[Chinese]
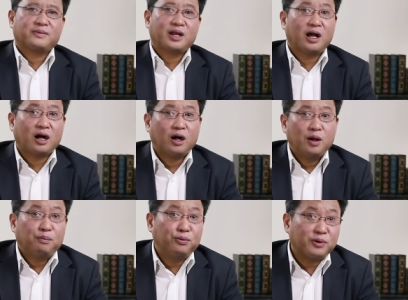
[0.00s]
那
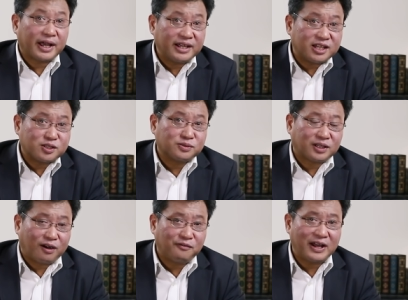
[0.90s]
好，不给你送
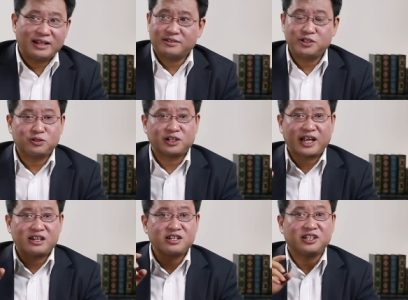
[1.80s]
逃犯，就是
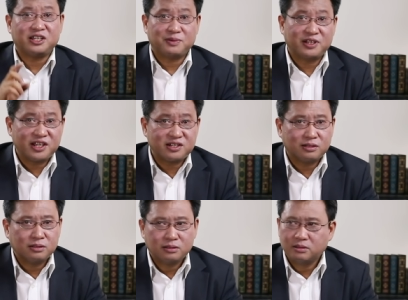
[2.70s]
干涉你的内
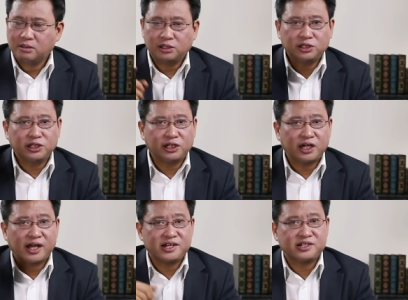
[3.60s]
政。世界
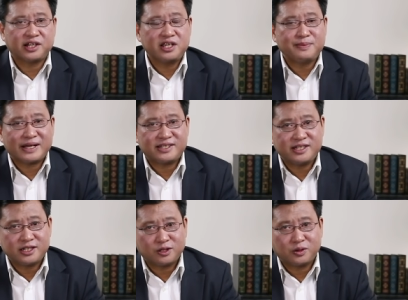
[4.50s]
上还剩下一百
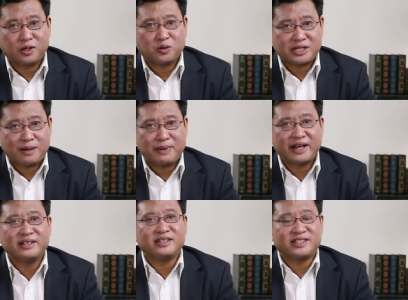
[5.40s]
七十多个国家没
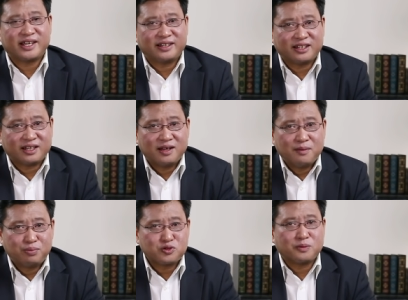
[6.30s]
跟你签的呢，
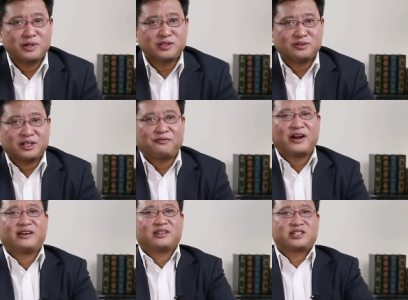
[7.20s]
不准备送你
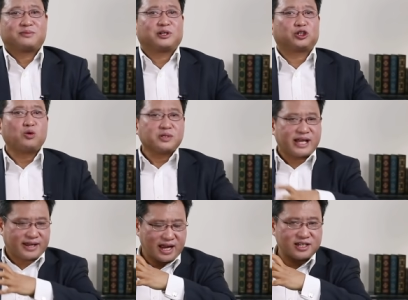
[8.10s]
犯人的是不是都
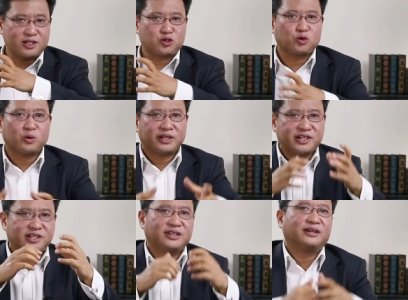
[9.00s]
在干涉中国
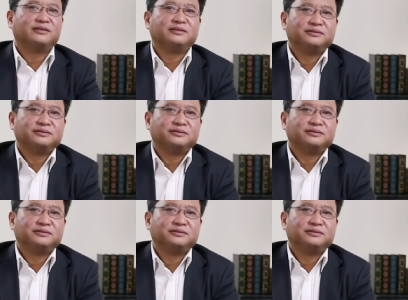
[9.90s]
内政呢？